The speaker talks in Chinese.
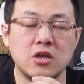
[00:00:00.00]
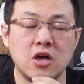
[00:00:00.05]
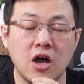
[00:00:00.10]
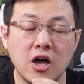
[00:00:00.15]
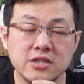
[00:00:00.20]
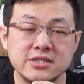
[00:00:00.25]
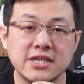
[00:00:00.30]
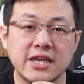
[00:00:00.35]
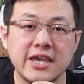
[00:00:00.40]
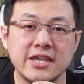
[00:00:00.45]

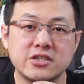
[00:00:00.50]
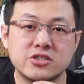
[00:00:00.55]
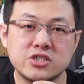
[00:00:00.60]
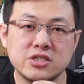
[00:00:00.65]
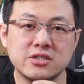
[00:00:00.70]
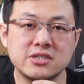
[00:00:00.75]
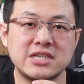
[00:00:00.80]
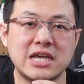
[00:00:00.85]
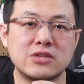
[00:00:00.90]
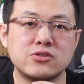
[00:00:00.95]
h o s k e 的
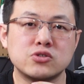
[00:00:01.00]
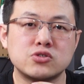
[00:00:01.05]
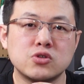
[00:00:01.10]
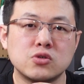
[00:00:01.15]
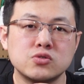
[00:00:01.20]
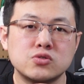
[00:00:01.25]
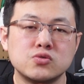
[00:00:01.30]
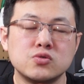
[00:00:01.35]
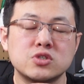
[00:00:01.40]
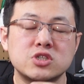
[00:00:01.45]
智能家居
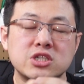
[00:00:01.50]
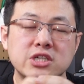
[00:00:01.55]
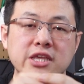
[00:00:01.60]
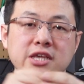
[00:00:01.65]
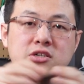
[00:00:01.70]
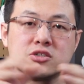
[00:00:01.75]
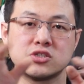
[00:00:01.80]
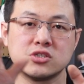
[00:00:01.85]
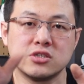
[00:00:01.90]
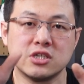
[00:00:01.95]
中枢是
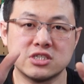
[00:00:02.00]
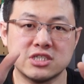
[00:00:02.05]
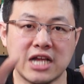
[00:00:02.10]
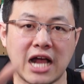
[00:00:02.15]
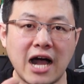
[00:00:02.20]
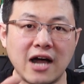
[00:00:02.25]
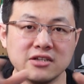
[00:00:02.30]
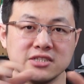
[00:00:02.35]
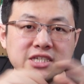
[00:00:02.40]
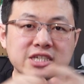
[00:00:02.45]
一个值得
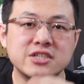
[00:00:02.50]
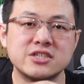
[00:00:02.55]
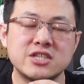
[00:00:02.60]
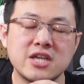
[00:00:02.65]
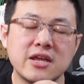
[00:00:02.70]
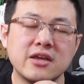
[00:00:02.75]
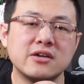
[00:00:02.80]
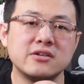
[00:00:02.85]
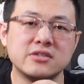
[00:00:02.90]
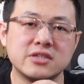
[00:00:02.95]
长期
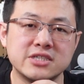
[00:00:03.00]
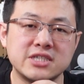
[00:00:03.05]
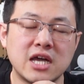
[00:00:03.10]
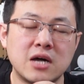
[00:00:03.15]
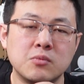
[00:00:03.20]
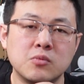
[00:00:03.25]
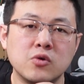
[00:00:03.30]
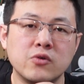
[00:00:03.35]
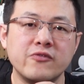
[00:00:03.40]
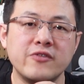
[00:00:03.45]
深耕的
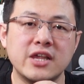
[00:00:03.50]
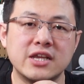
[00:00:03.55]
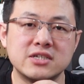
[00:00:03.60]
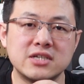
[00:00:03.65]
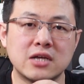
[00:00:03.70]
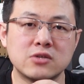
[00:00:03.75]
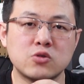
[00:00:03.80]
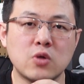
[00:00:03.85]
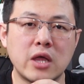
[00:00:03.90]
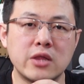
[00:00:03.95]
项目。为了
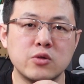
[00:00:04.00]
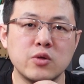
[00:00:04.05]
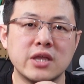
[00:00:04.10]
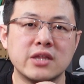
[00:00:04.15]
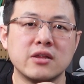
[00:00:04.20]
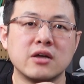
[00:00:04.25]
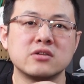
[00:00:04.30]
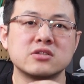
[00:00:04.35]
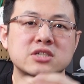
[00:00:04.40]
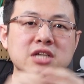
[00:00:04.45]
让团
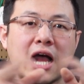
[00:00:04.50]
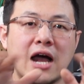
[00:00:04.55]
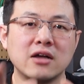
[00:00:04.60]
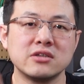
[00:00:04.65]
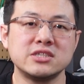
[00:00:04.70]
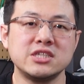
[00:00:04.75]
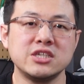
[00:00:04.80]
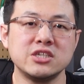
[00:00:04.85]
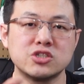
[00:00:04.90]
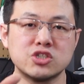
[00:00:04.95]
队能
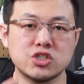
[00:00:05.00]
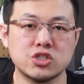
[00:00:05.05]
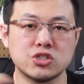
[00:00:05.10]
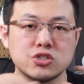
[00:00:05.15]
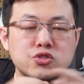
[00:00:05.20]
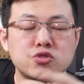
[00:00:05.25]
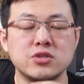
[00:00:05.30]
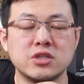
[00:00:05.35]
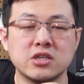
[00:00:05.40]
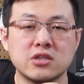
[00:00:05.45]
长期
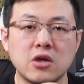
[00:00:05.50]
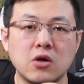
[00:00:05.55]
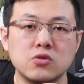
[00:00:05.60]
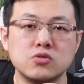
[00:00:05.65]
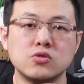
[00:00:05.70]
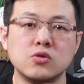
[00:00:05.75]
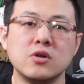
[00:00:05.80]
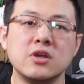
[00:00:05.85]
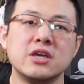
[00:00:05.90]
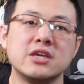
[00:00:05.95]
持续的
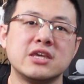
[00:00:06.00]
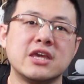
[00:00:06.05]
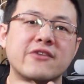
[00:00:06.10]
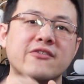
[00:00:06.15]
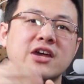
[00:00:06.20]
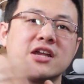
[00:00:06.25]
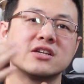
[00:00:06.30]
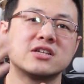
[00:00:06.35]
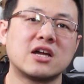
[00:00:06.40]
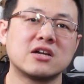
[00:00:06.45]
投入，
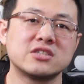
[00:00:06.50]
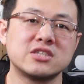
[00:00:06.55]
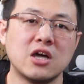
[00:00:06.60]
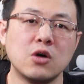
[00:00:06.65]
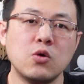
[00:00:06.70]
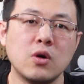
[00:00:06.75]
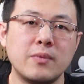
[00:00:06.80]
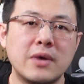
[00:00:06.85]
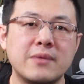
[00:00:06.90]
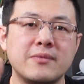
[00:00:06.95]
也为了让
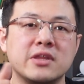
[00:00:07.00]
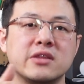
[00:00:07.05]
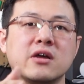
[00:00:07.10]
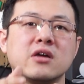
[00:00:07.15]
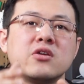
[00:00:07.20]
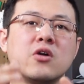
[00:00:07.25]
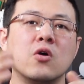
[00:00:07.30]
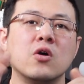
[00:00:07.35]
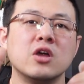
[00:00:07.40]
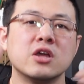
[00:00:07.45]
小伙伴们
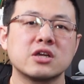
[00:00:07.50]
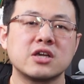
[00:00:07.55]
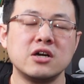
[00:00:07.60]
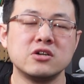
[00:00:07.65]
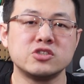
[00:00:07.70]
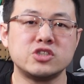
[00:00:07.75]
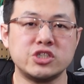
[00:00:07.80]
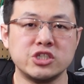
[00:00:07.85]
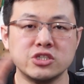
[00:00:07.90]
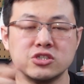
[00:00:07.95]
能有
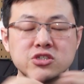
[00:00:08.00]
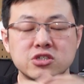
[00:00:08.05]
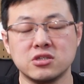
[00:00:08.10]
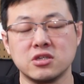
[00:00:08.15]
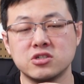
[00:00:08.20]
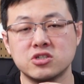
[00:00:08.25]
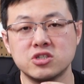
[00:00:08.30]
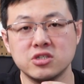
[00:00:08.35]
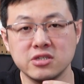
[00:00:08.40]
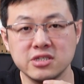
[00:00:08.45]
更极致
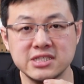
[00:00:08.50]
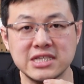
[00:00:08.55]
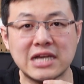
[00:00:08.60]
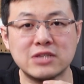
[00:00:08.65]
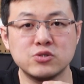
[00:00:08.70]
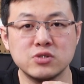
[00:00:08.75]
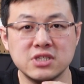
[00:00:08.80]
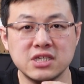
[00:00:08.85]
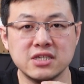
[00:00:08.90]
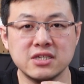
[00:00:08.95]
的智能
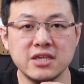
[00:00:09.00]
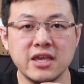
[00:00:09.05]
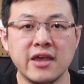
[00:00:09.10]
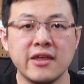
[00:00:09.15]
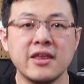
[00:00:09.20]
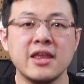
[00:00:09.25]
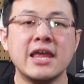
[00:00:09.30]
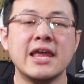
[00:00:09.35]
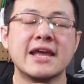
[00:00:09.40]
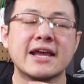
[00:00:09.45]
家居体
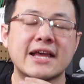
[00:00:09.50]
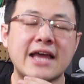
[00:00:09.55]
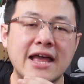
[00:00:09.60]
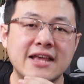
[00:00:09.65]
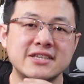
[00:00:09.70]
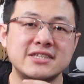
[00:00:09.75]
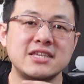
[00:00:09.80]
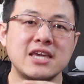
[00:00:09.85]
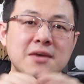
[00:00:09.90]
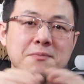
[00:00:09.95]
验，
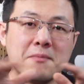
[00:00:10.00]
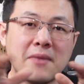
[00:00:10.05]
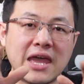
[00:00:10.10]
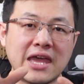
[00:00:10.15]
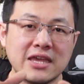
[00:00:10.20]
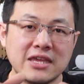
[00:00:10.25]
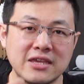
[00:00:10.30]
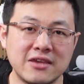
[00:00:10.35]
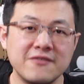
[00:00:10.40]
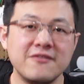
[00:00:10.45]
感谢
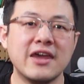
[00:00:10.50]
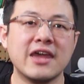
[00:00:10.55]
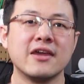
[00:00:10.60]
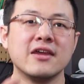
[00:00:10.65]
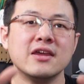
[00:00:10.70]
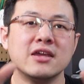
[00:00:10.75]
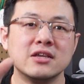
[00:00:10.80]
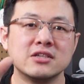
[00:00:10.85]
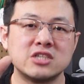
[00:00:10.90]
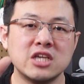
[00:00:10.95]
每一
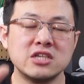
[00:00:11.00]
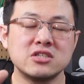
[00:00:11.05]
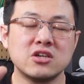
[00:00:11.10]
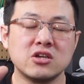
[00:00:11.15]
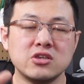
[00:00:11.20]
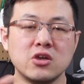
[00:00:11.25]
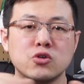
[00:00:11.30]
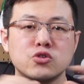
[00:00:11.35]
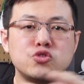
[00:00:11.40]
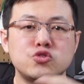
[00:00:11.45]
位真
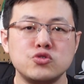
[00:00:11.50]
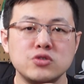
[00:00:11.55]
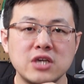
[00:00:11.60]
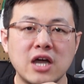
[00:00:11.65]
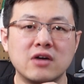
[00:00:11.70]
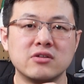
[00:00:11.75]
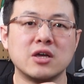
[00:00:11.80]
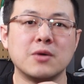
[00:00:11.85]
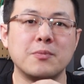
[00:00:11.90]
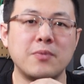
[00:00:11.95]
正有需
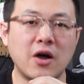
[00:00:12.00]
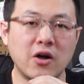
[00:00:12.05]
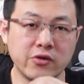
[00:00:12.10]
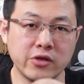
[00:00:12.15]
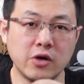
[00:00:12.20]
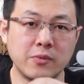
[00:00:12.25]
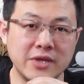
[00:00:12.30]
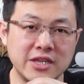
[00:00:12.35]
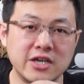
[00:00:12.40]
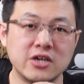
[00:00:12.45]
要的
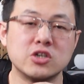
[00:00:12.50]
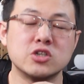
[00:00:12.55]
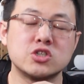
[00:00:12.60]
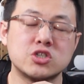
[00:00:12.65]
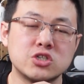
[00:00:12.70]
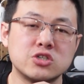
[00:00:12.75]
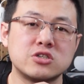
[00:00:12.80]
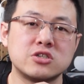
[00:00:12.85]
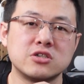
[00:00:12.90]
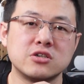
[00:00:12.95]
朋友们的
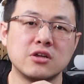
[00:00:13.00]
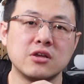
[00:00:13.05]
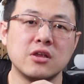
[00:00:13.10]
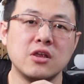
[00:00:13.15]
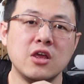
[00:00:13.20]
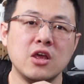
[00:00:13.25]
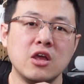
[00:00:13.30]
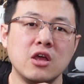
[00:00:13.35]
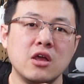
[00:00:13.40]
支持。